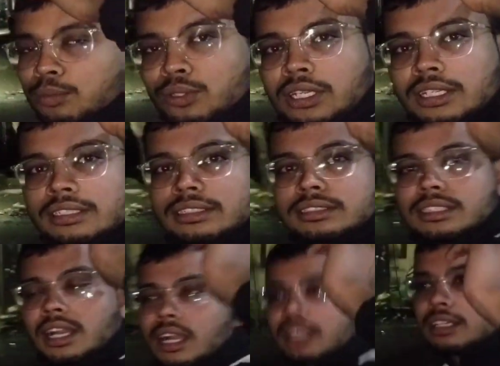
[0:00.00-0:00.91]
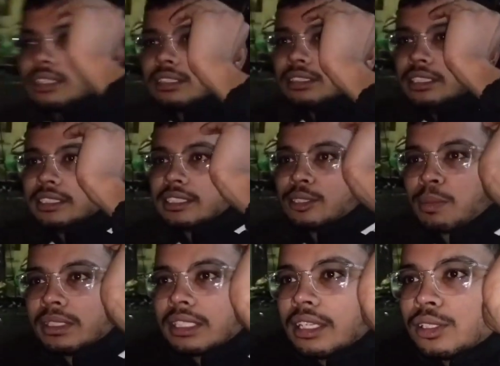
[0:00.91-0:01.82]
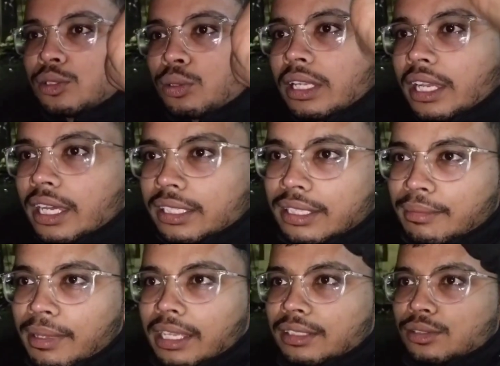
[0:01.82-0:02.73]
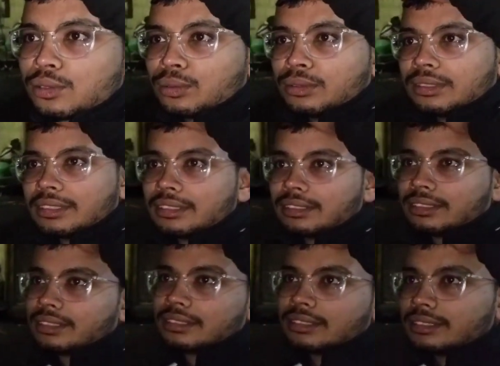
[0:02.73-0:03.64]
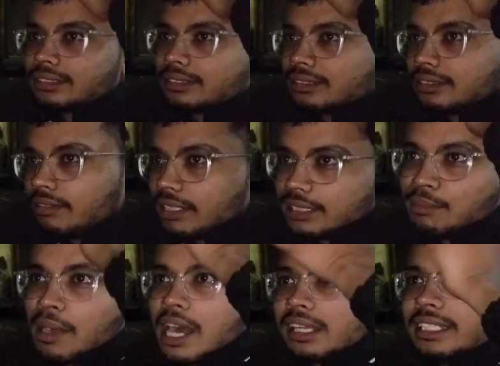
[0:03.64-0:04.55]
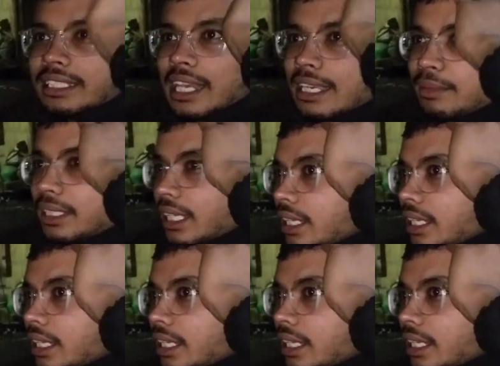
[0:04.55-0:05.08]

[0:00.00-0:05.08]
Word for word: पूरा नीचे से ऊपर तक जोर लगा दिया बहन ऐसी बाल ये टाट पे